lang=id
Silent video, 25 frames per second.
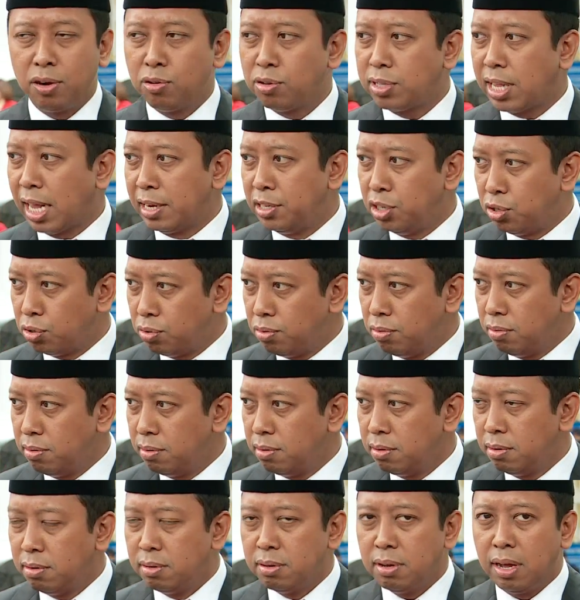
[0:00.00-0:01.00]
Herul Tanjung,
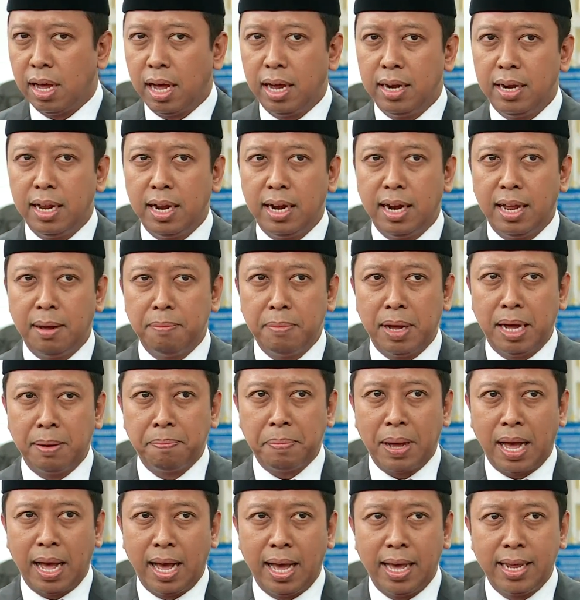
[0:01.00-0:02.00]
ada nama
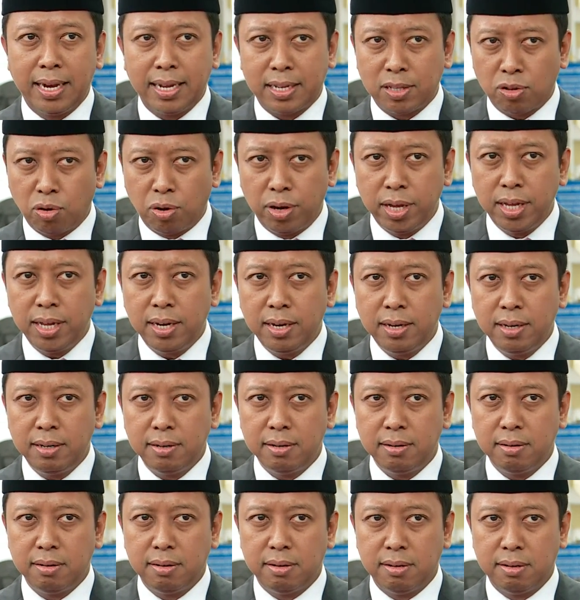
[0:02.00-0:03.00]
Pak Erick Thohir,
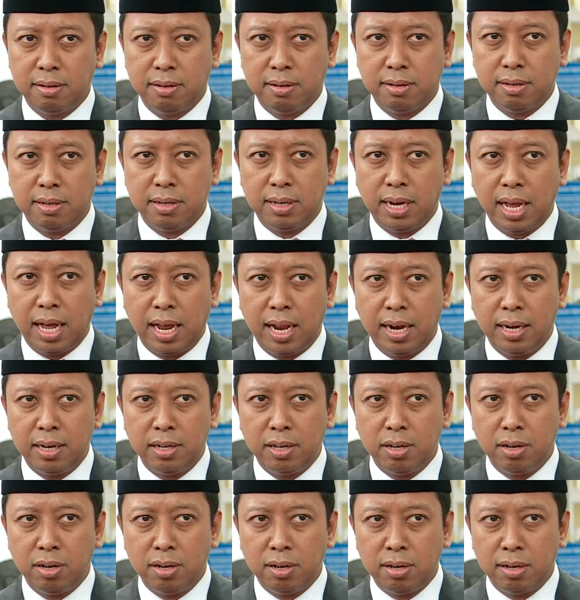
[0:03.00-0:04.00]
eh, dan
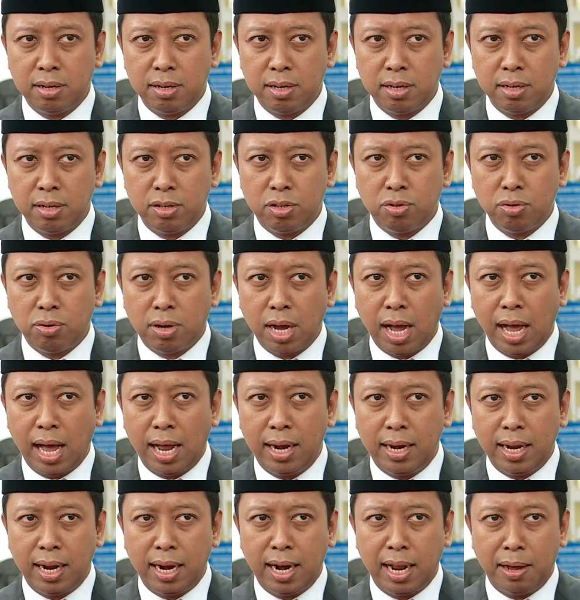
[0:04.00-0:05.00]
Eh, juga
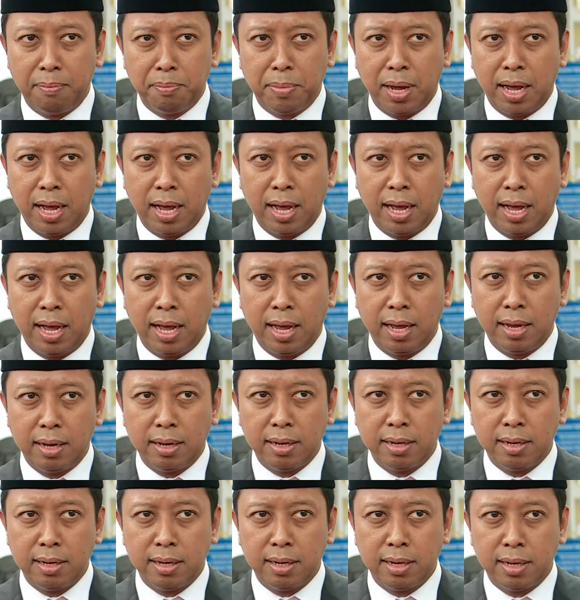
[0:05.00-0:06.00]
ada nama
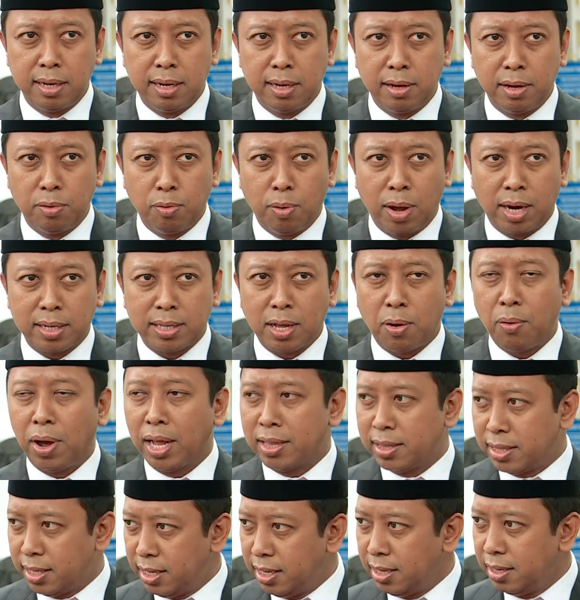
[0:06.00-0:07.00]
uh,
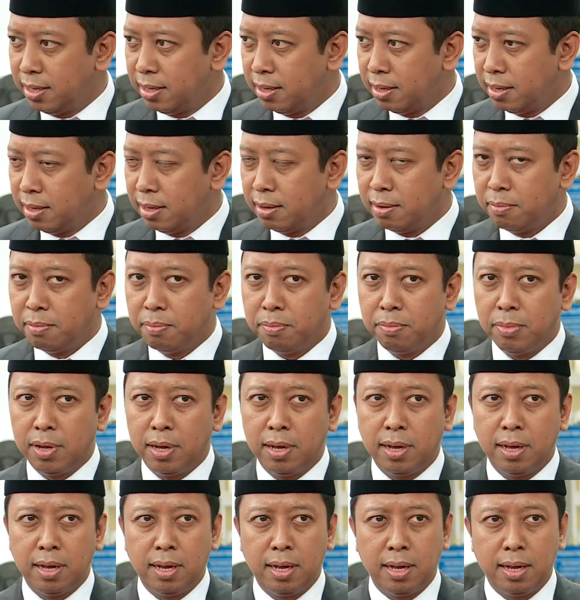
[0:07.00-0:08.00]
wartawati
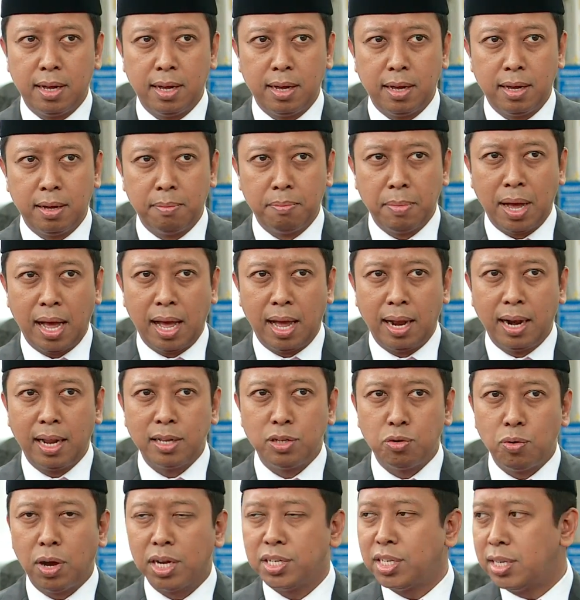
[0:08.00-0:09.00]
uh, Mbak
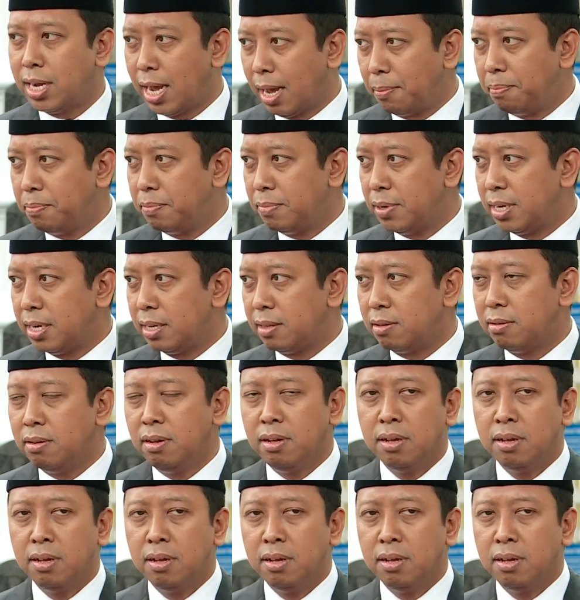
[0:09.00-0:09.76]
Najwa Shihab begitu.